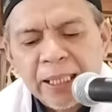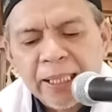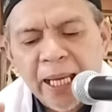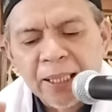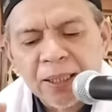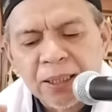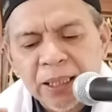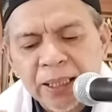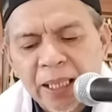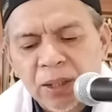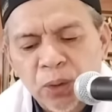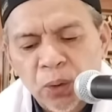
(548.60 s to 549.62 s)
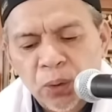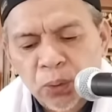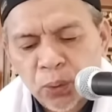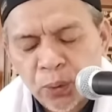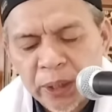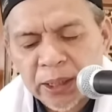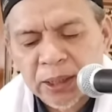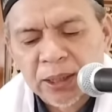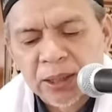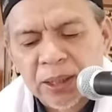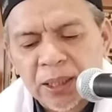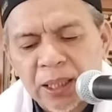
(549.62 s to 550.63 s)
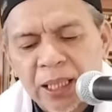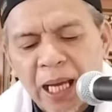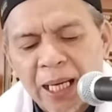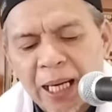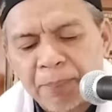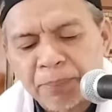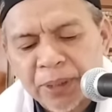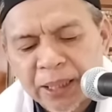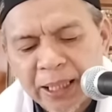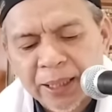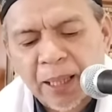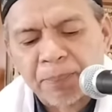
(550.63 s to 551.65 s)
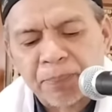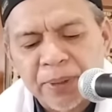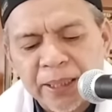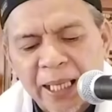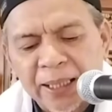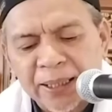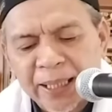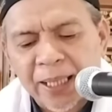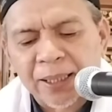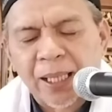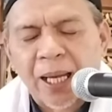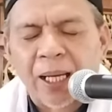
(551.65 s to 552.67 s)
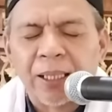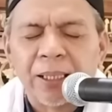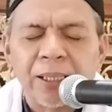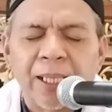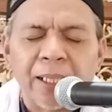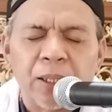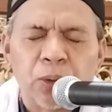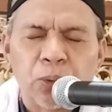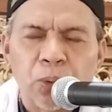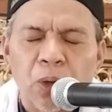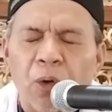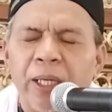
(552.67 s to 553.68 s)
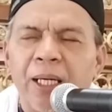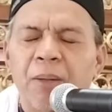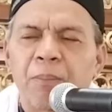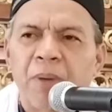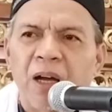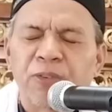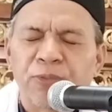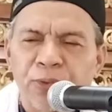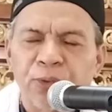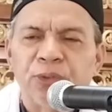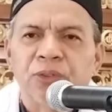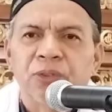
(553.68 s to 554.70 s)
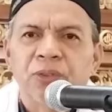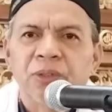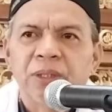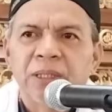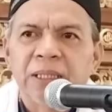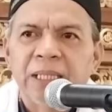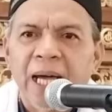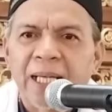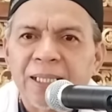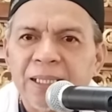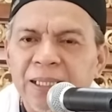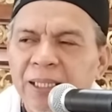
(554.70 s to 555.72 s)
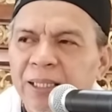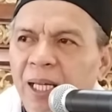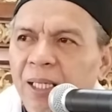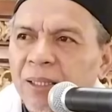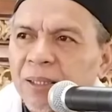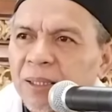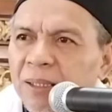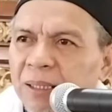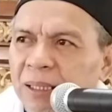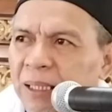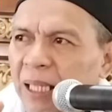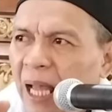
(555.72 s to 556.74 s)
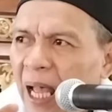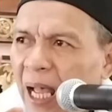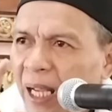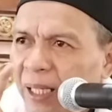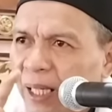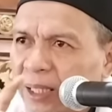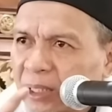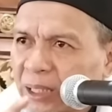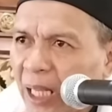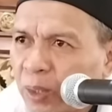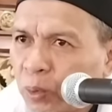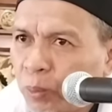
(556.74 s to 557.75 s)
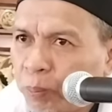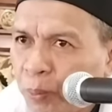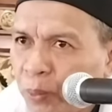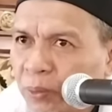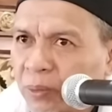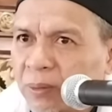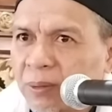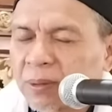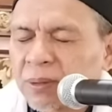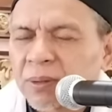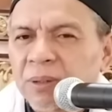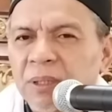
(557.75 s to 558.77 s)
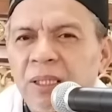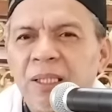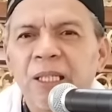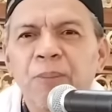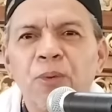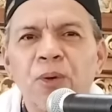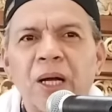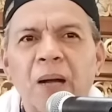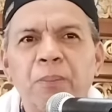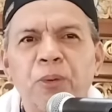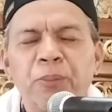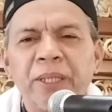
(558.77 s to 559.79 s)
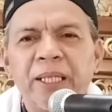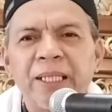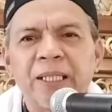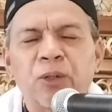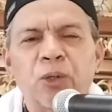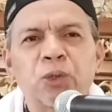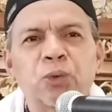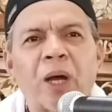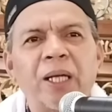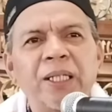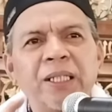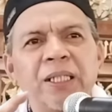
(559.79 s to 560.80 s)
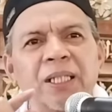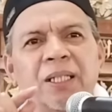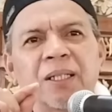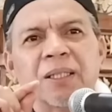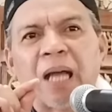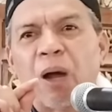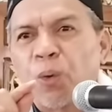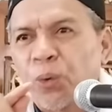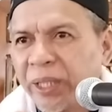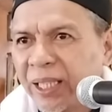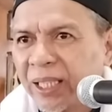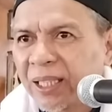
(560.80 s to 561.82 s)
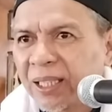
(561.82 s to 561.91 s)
Yang tidak tertulis dalam kitab yang nyata yaitu lohil Mahfuz. Artinya tidak ada satu pun di muka bumi ini kecuali diketahui